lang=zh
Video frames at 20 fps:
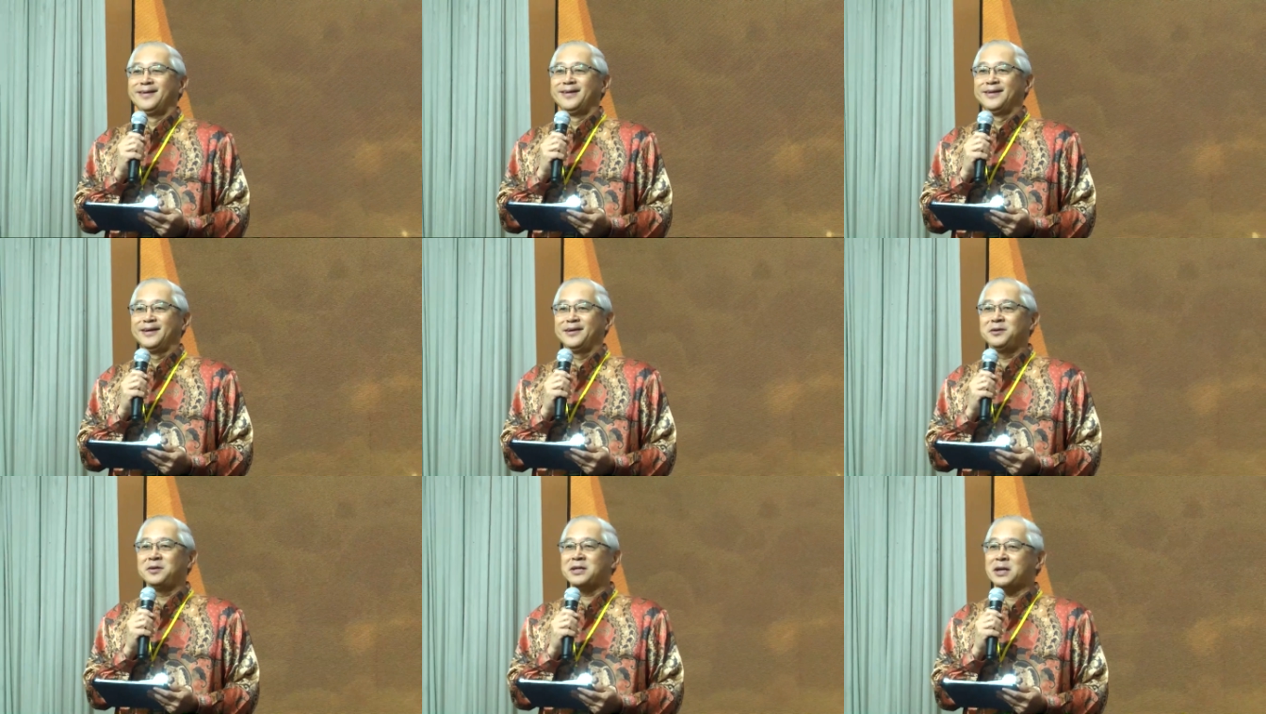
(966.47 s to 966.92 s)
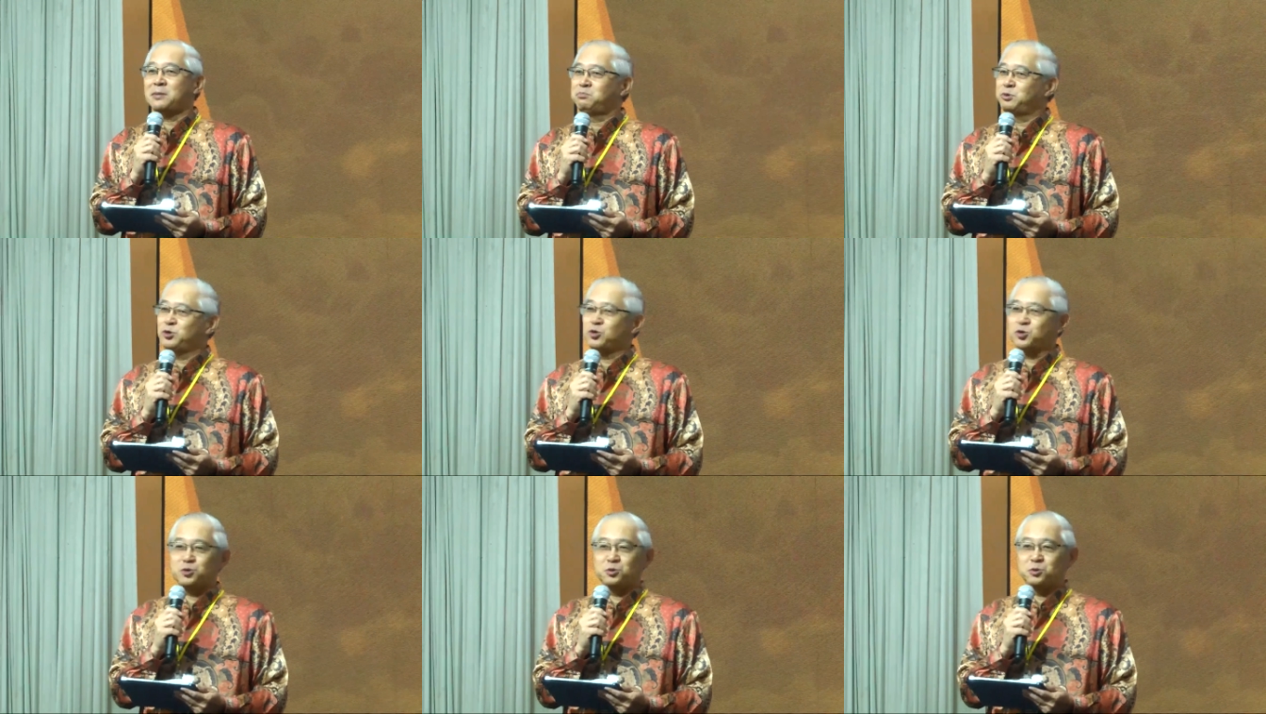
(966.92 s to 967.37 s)
因为它不
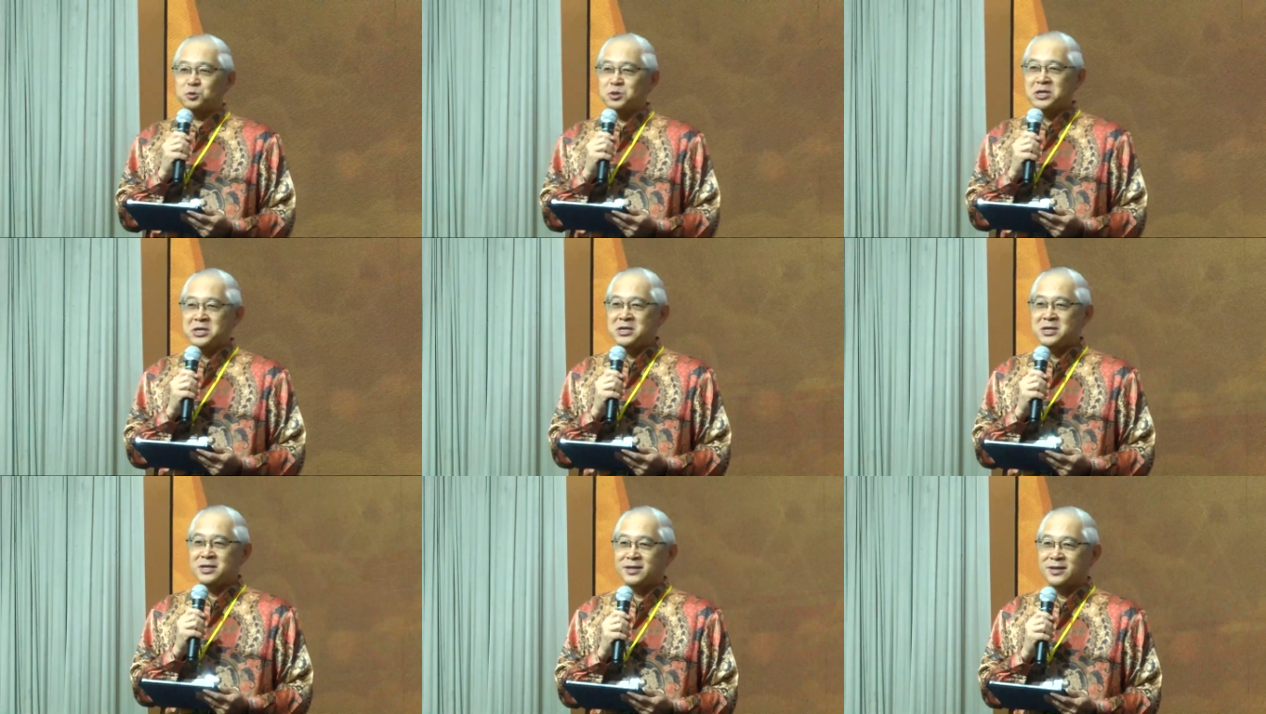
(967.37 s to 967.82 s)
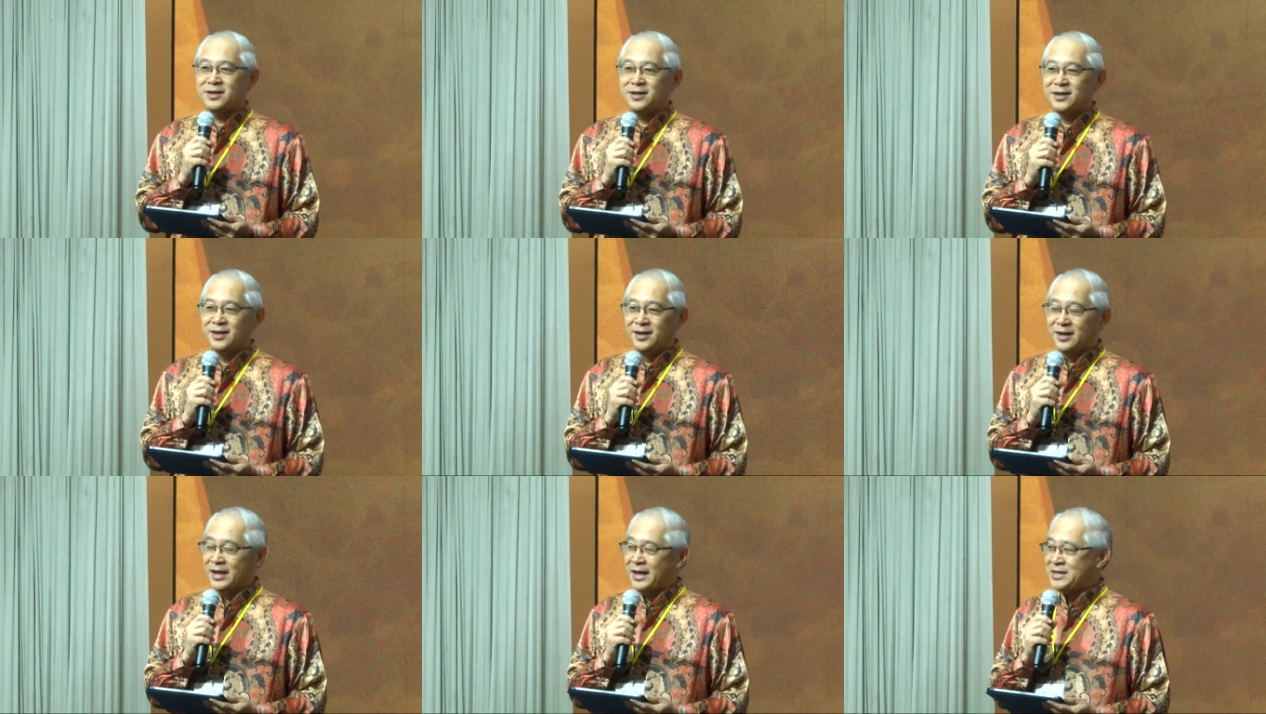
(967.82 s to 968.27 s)
足以
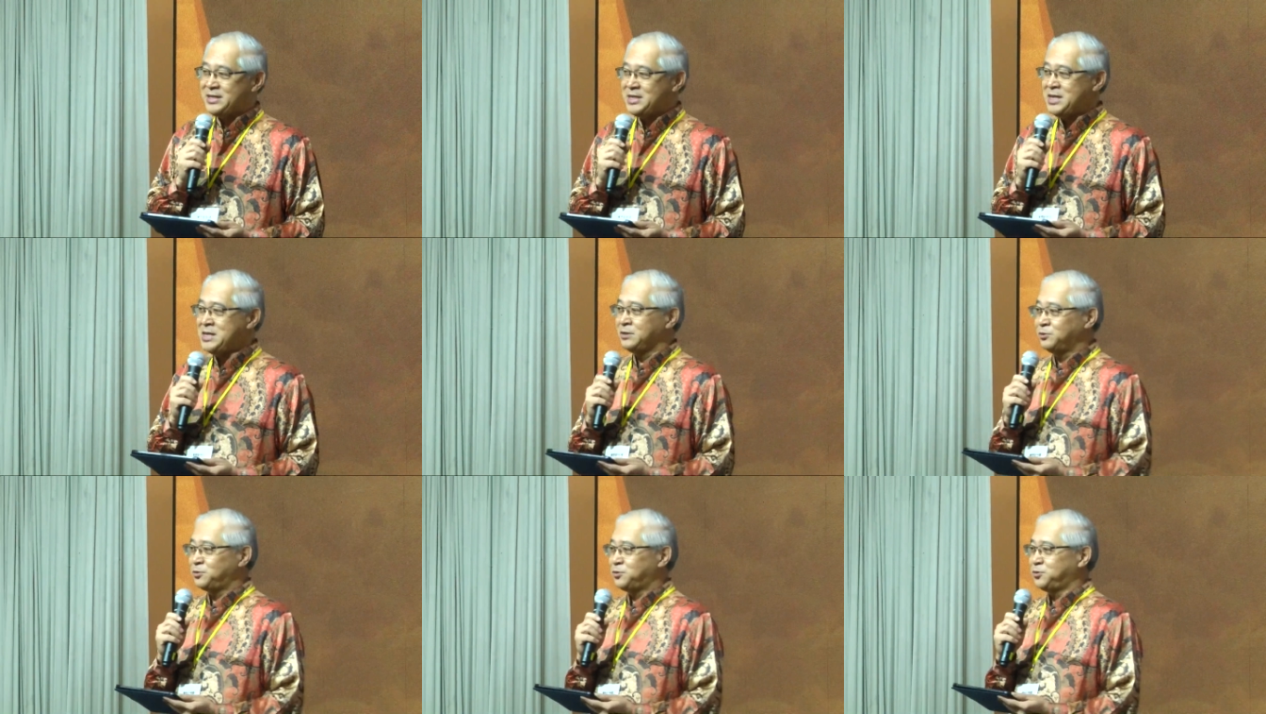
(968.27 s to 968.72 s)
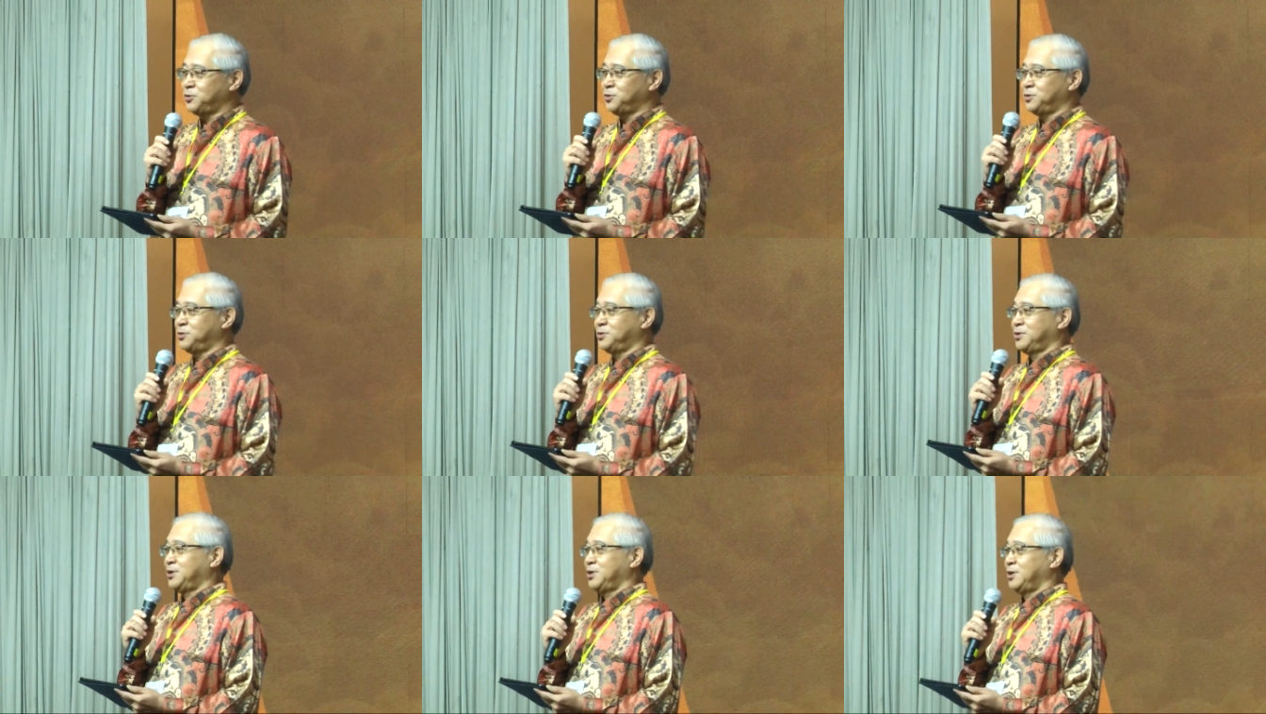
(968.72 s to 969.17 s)
来应付
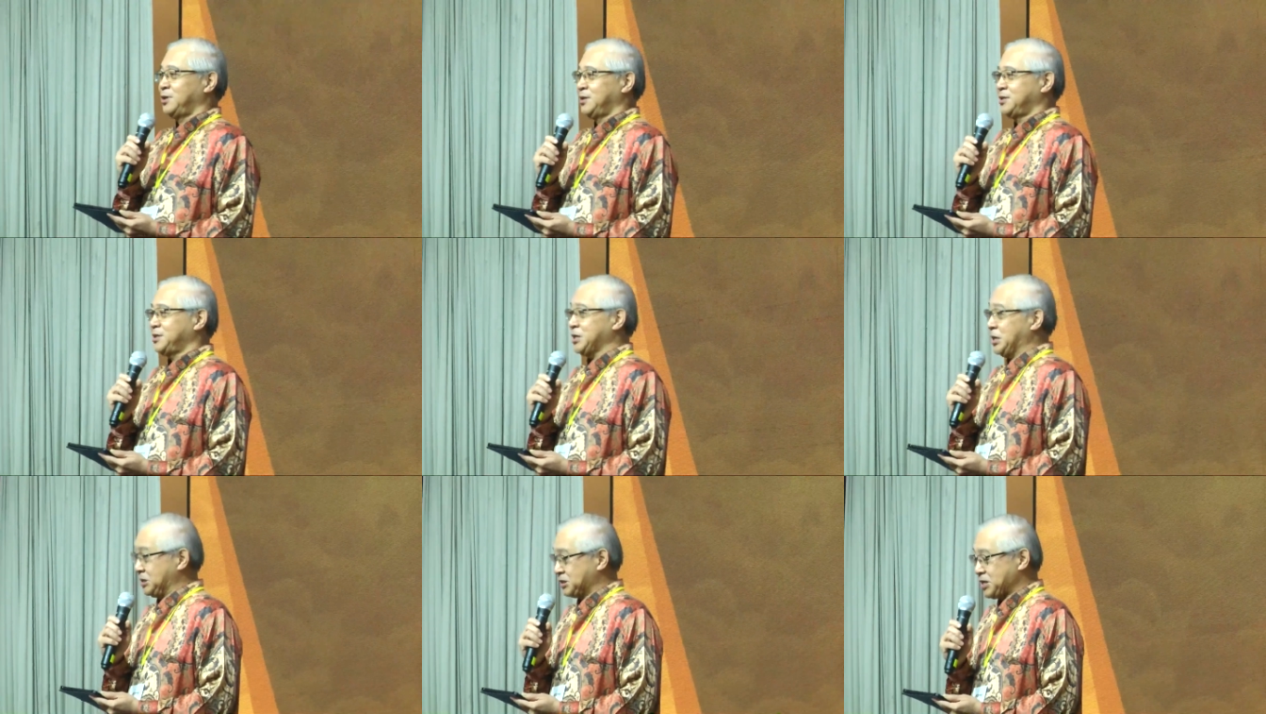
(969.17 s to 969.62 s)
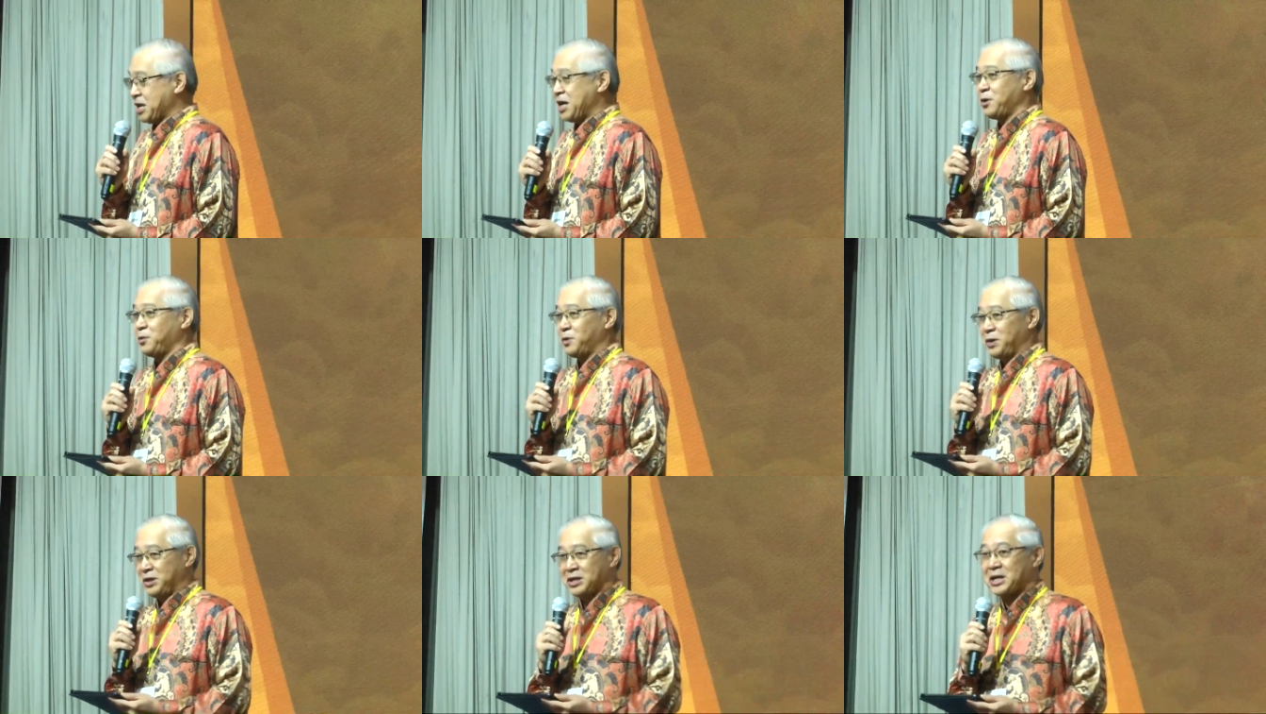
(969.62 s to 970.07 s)
整个大
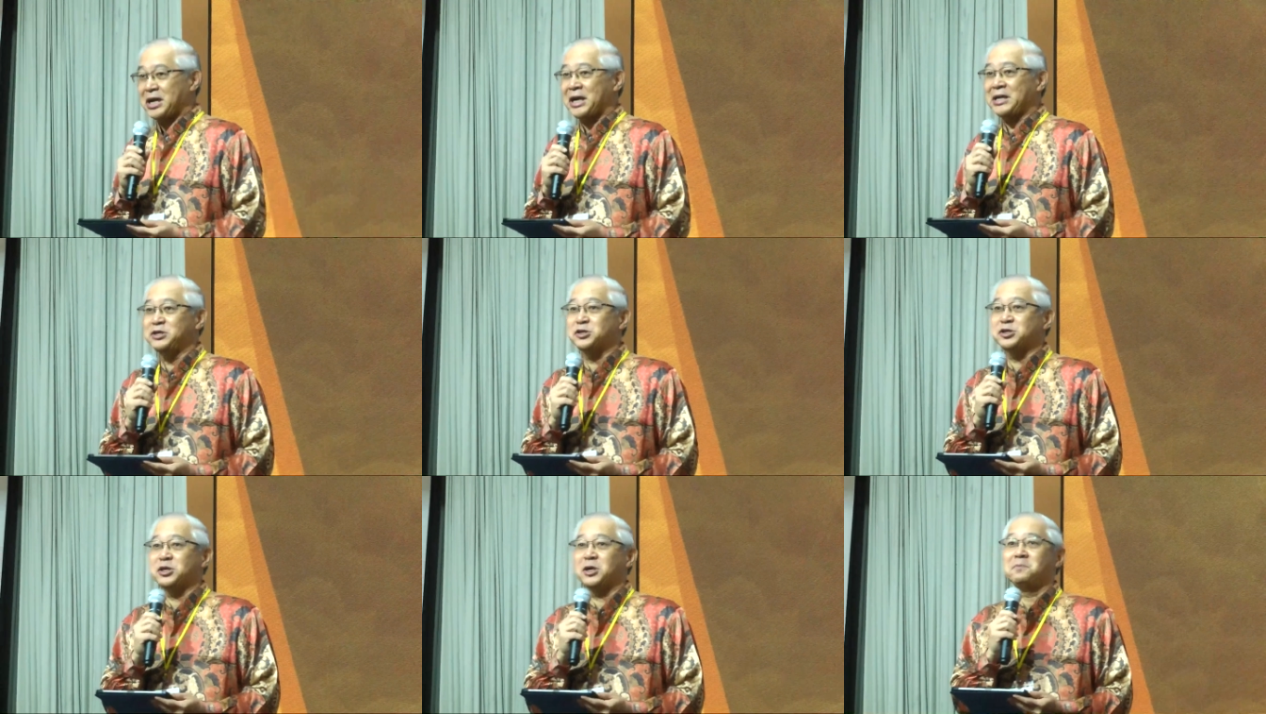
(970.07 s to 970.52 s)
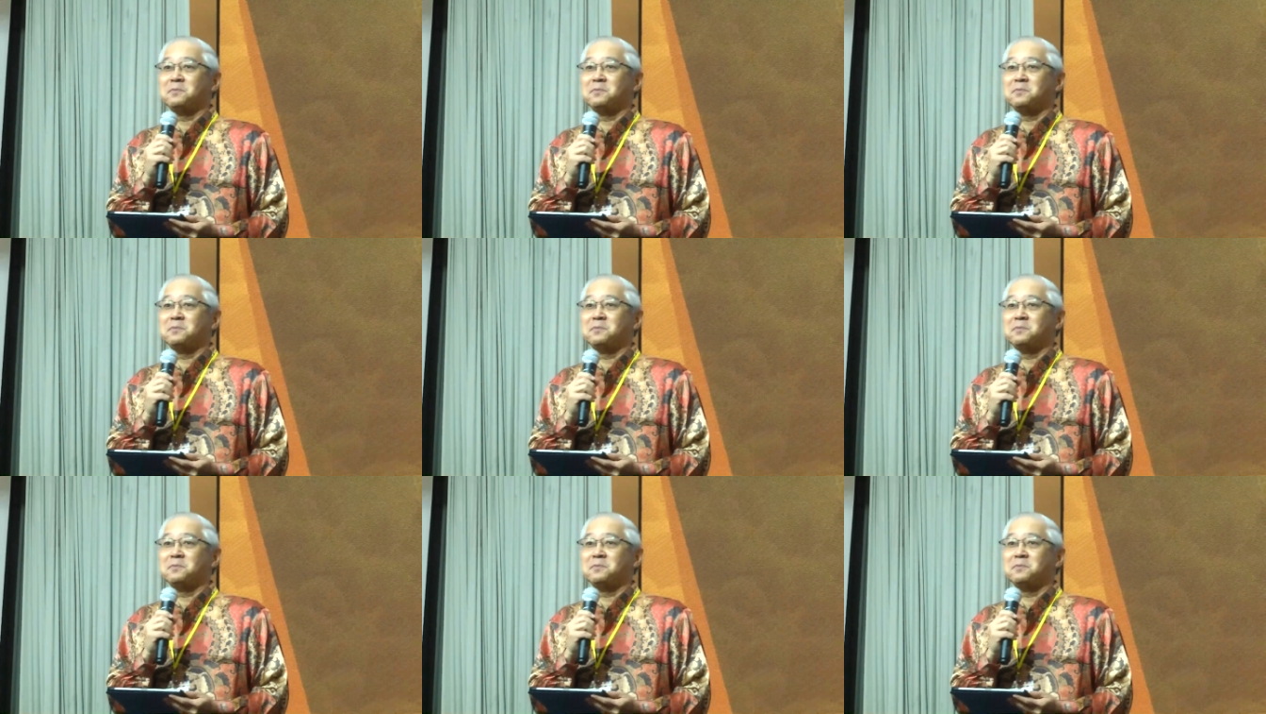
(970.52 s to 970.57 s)
会的开销。